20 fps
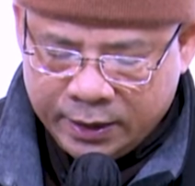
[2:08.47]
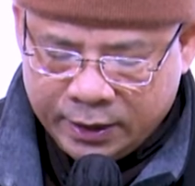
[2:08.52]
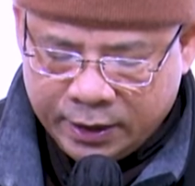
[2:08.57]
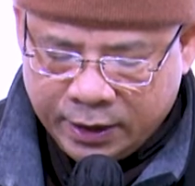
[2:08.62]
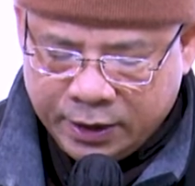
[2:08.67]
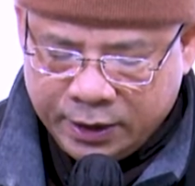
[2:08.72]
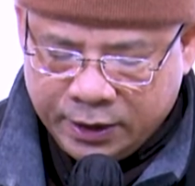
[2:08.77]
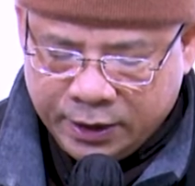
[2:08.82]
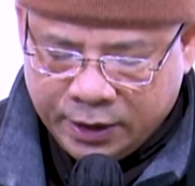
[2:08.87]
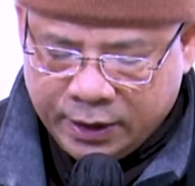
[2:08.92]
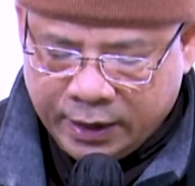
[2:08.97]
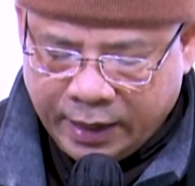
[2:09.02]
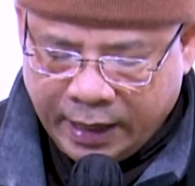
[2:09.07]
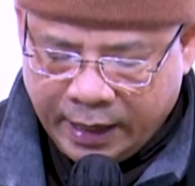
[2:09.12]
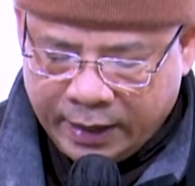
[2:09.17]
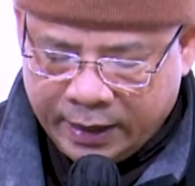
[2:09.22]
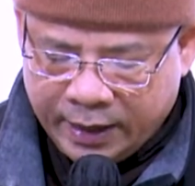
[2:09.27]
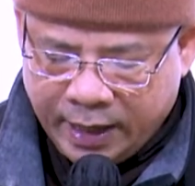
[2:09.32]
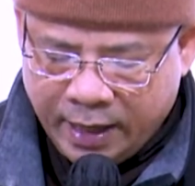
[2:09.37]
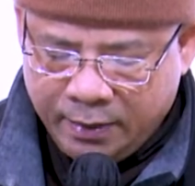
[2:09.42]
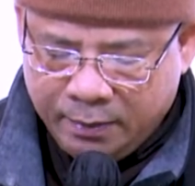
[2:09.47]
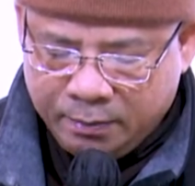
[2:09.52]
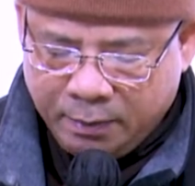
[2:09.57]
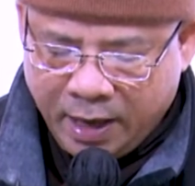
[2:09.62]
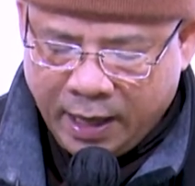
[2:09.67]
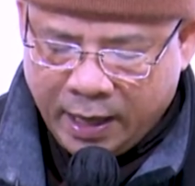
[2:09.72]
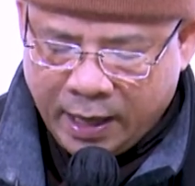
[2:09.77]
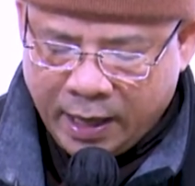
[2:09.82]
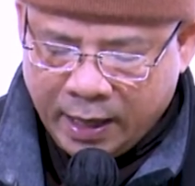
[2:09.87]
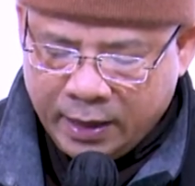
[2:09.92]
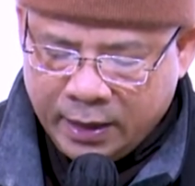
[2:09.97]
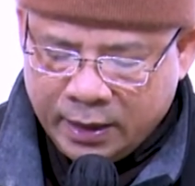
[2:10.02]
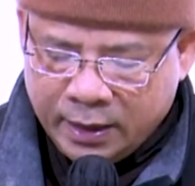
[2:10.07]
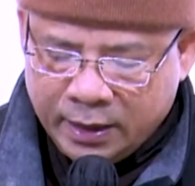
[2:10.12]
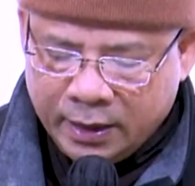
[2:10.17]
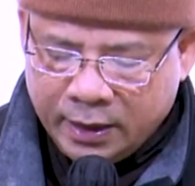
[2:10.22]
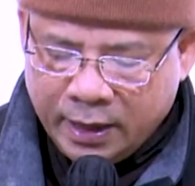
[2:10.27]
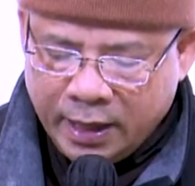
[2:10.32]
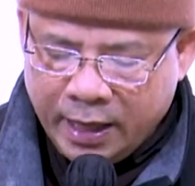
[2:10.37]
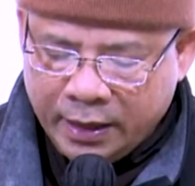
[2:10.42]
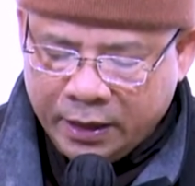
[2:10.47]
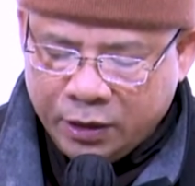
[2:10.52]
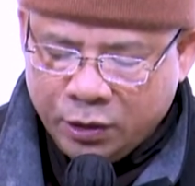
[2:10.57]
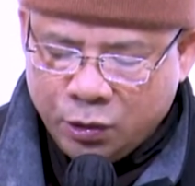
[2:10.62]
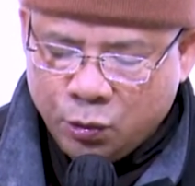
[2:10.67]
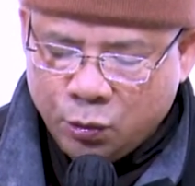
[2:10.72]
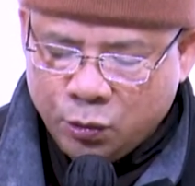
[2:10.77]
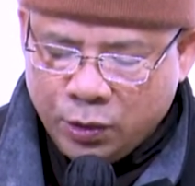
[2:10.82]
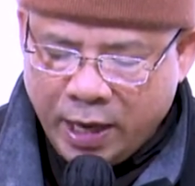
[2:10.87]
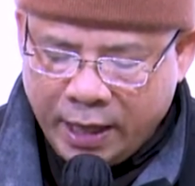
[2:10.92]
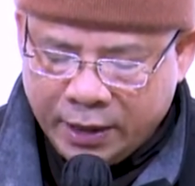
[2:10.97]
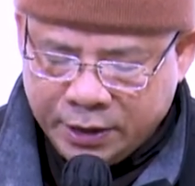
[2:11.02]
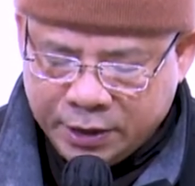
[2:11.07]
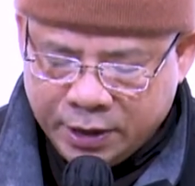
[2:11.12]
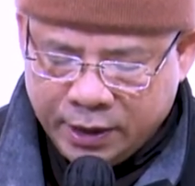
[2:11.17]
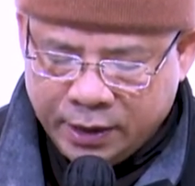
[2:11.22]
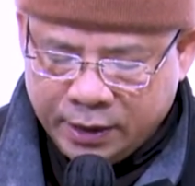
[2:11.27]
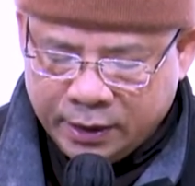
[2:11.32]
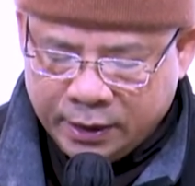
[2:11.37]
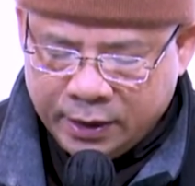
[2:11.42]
từ nước Kế Tân Bắc Ấn đến Ngũ Đài Sơn,